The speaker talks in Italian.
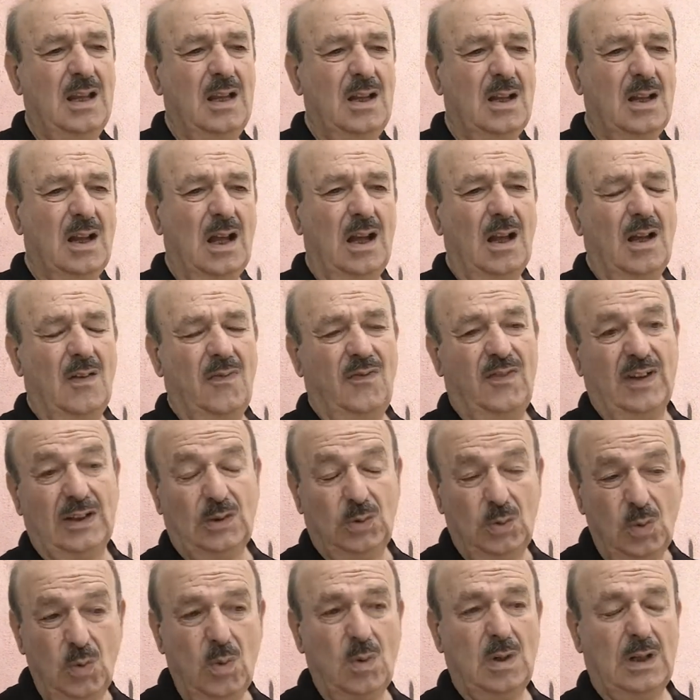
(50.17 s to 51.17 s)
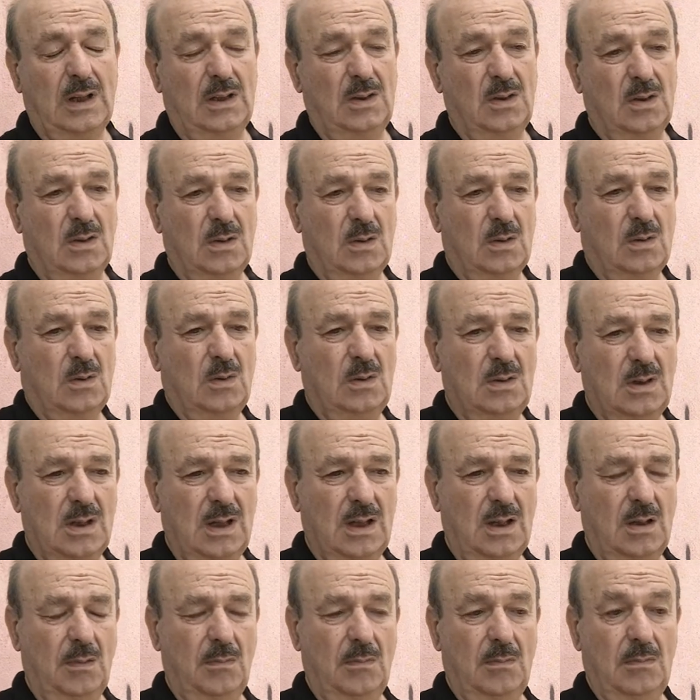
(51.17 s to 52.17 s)
Eh, fatturano un...
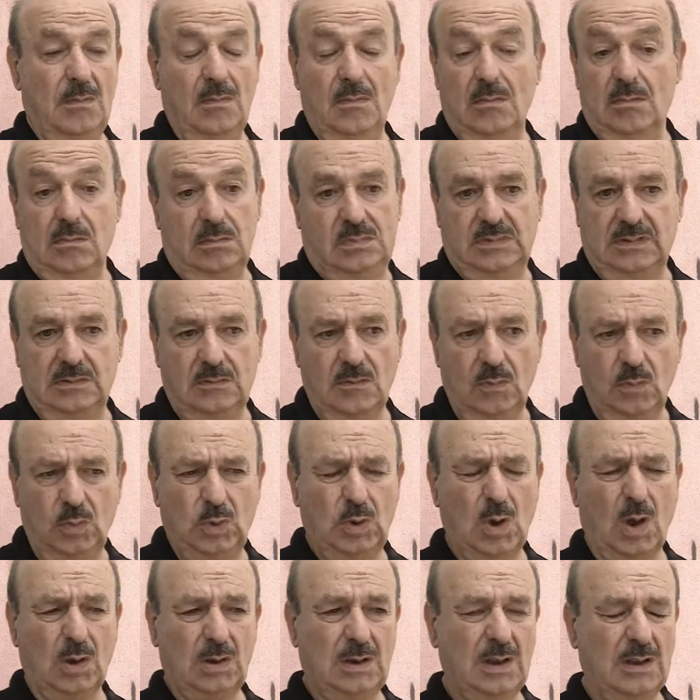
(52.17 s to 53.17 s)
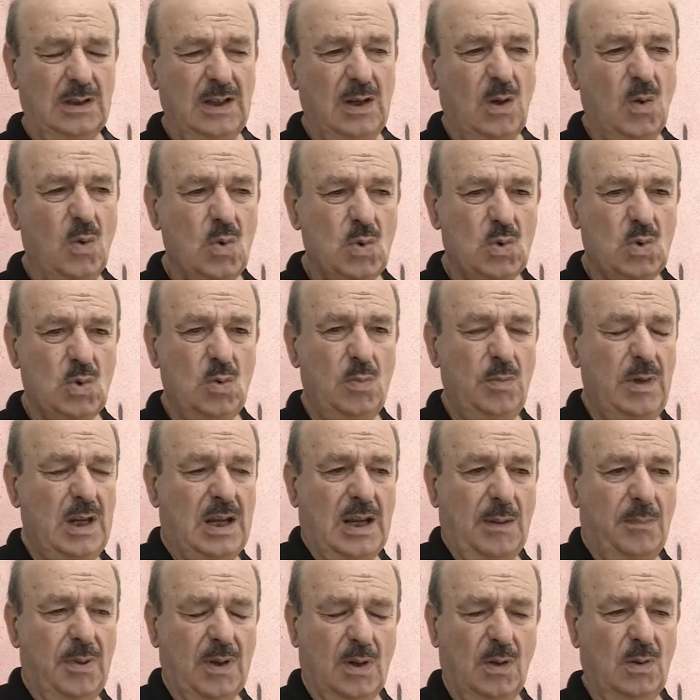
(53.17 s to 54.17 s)
Um un tot di consumi che
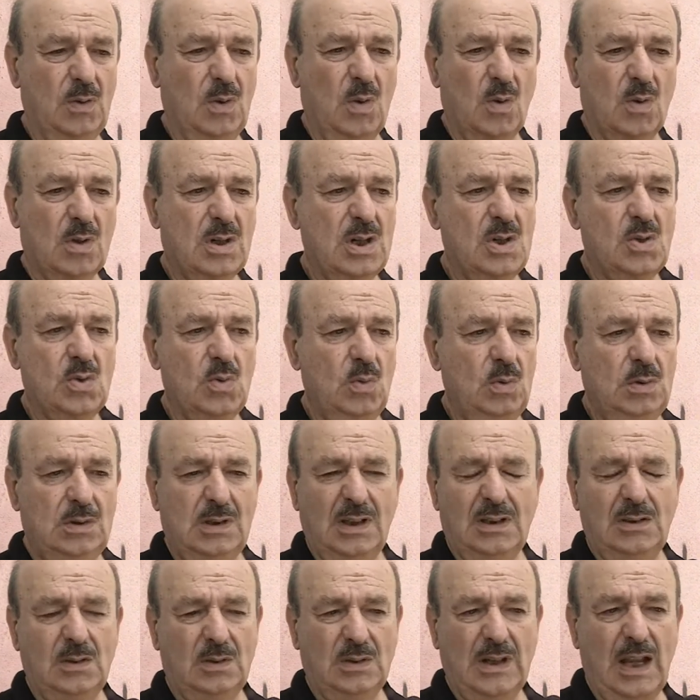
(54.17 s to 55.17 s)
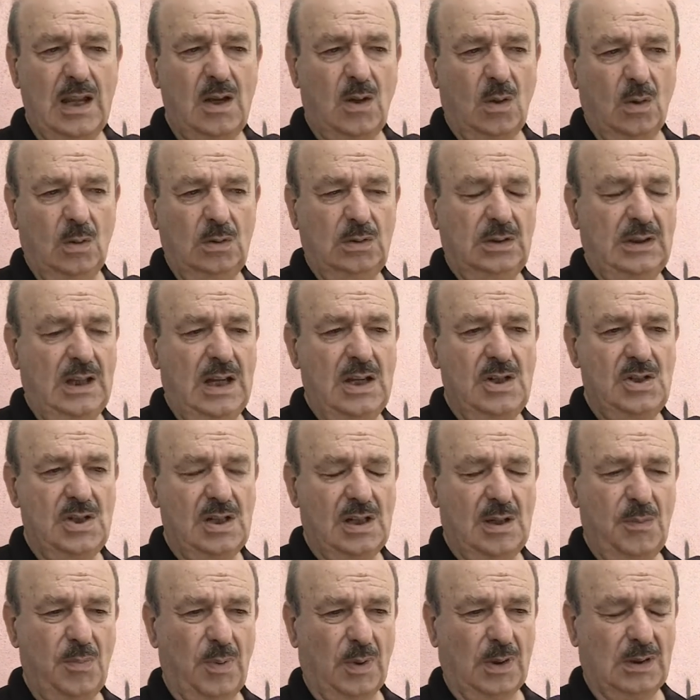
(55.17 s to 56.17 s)
però non risultano dai conteggi
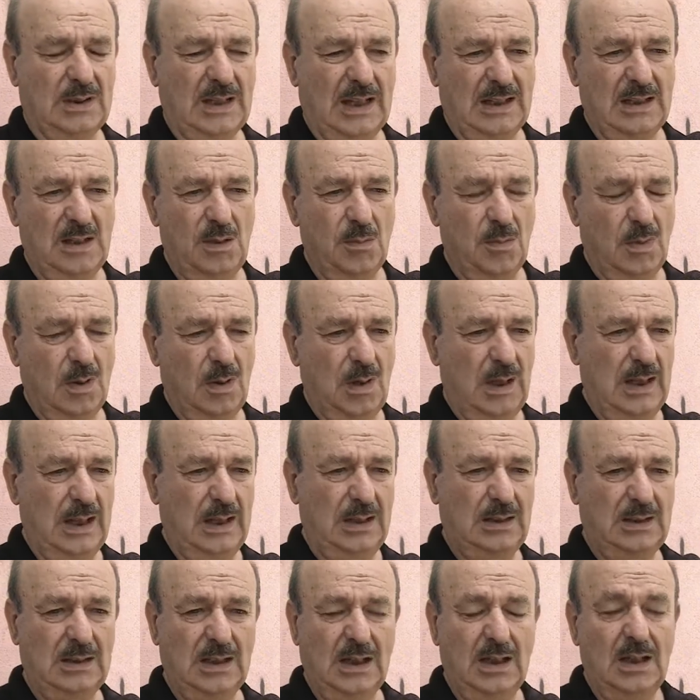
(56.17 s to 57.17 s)
riportati in bolletta.